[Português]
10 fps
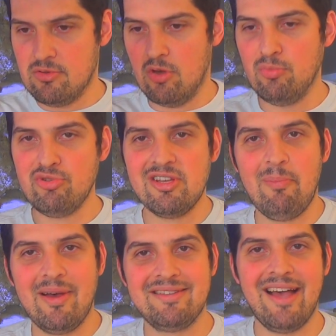Só o
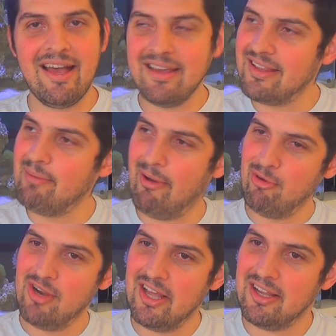busão passar aí, né,
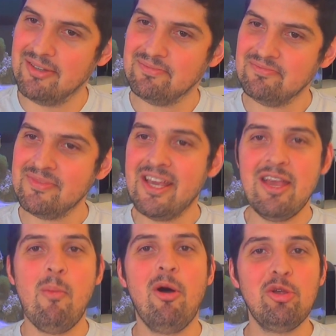barulheira.
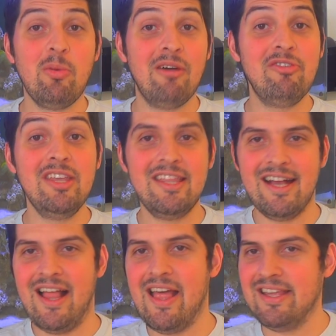Eu moro numa
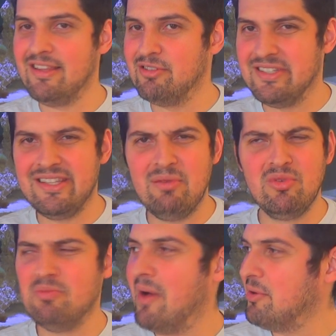avenida, galera, então assim, tem
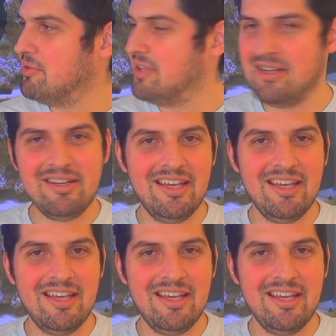muito barulho, tá?